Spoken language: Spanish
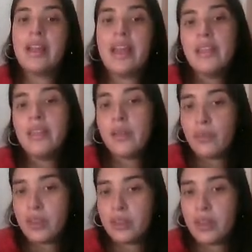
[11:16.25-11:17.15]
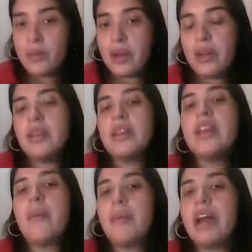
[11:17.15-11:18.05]
En definitiva, y
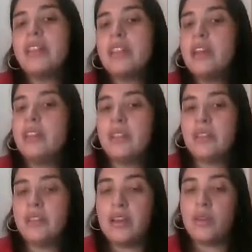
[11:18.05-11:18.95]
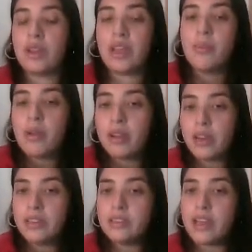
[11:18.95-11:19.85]
a partir de lo que hemos
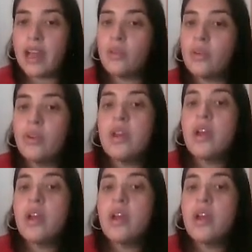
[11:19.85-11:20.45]
analizado,